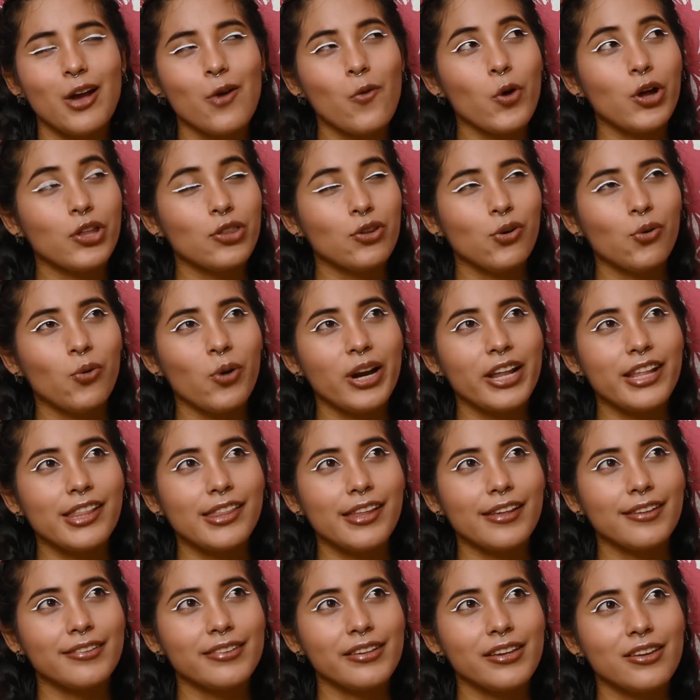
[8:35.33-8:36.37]
Cuatro
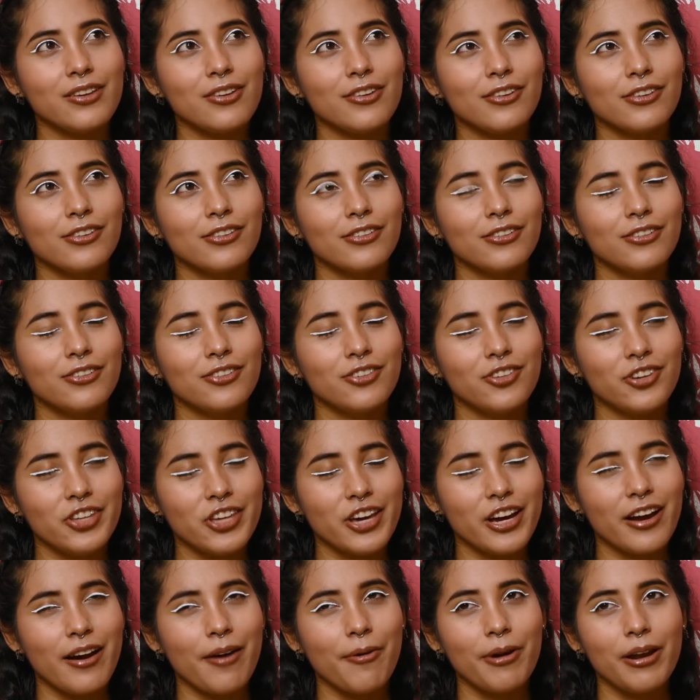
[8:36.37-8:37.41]
cuarenta y cinco, no
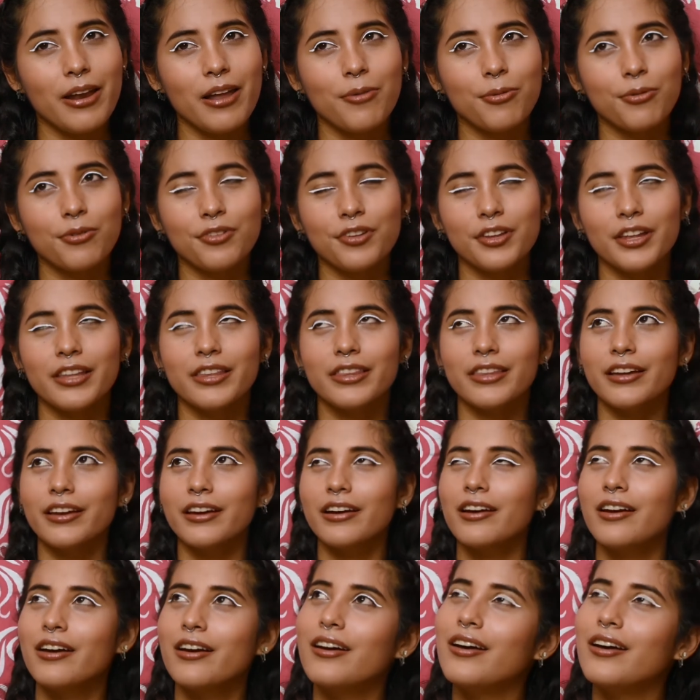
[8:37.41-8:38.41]
llegaba la buceta.